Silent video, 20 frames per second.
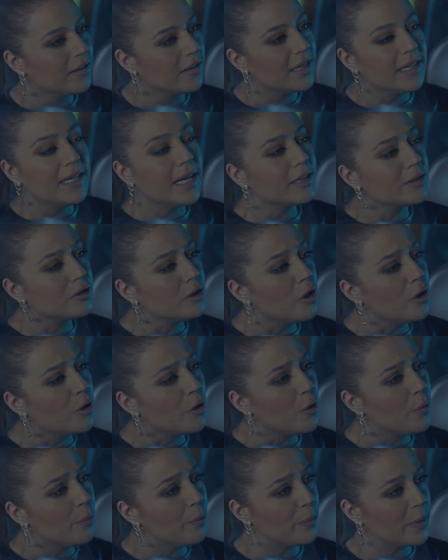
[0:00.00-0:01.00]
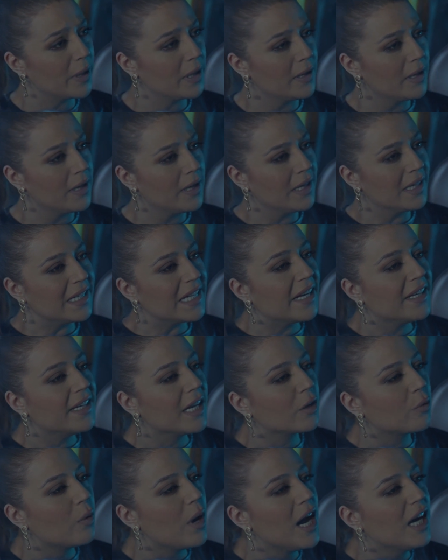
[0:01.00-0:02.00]
انك تهرب
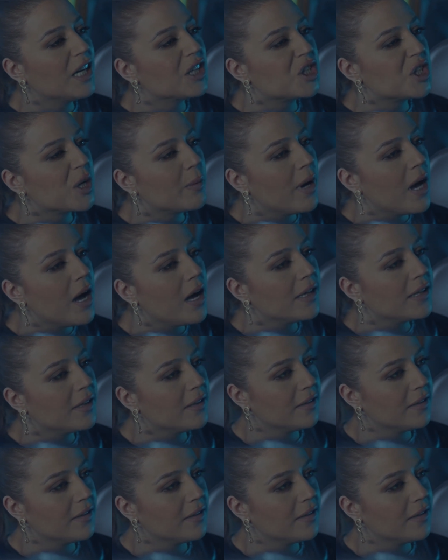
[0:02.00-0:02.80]
لانك واحد جبان